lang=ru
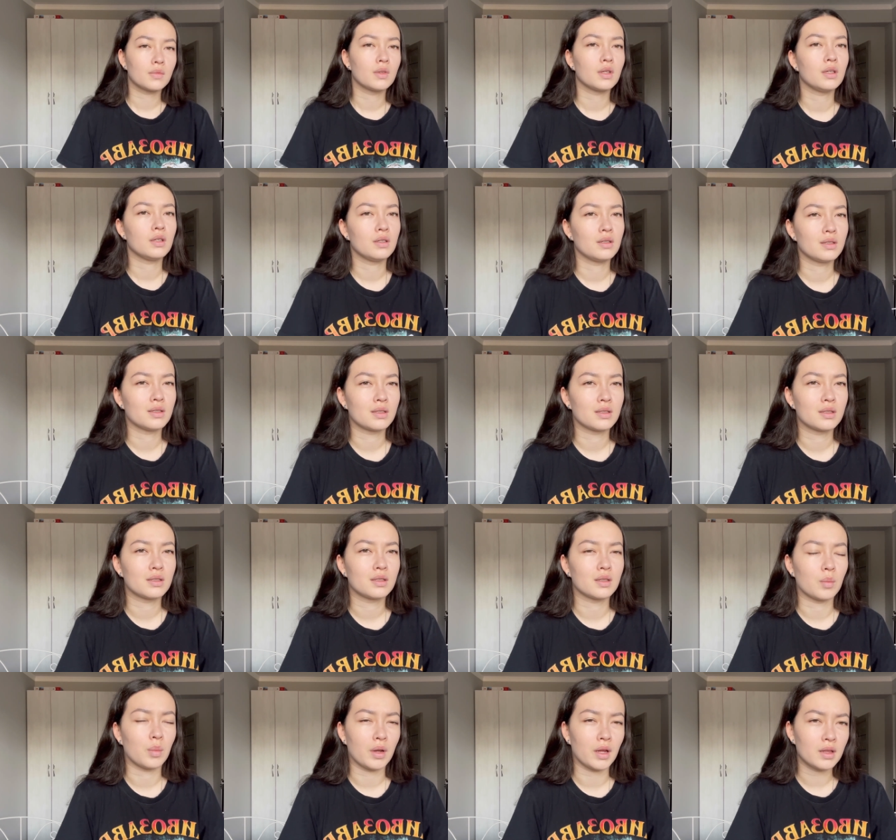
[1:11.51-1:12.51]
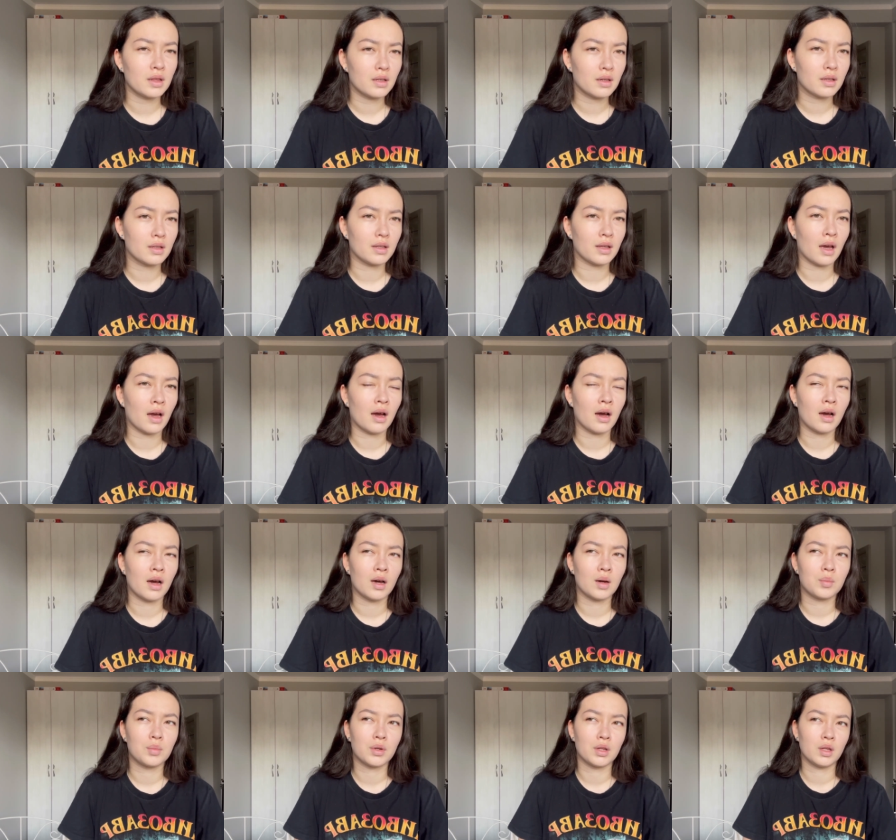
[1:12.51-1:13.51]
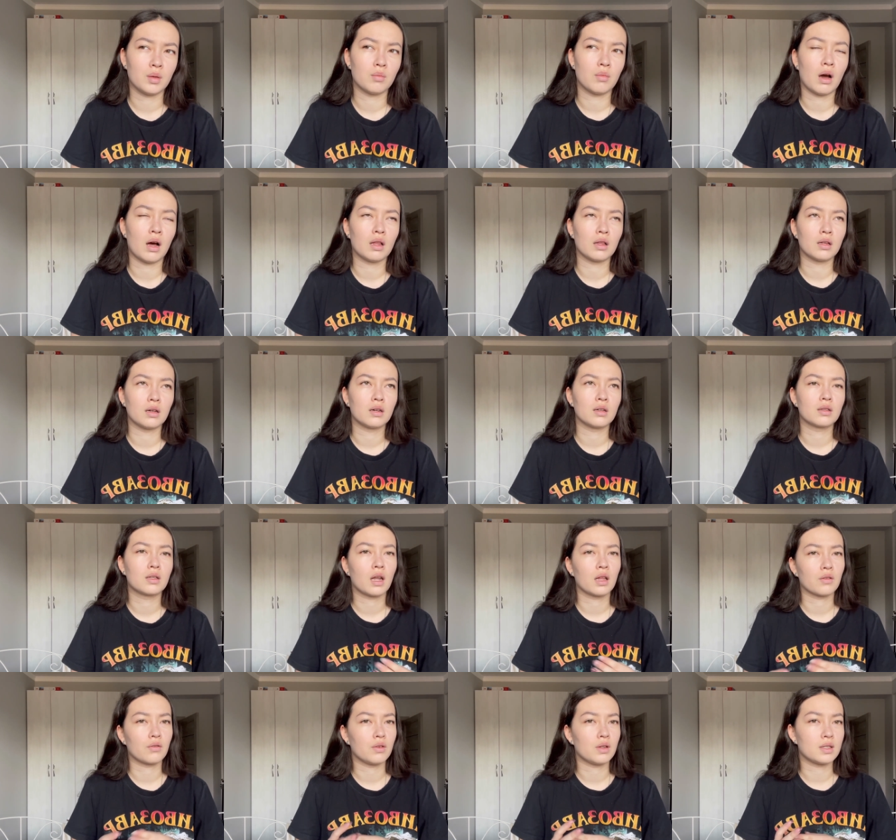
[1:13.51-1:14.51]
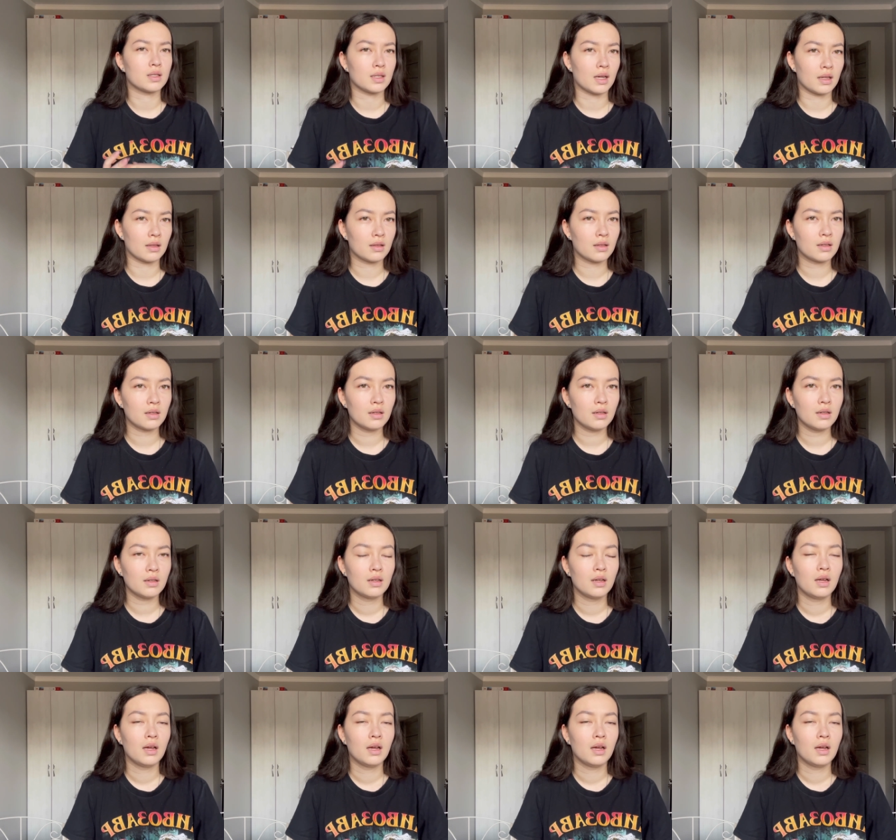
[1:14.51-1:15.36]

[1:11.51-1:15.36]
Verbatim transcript: Из таблеток я принимала транквилизаторы,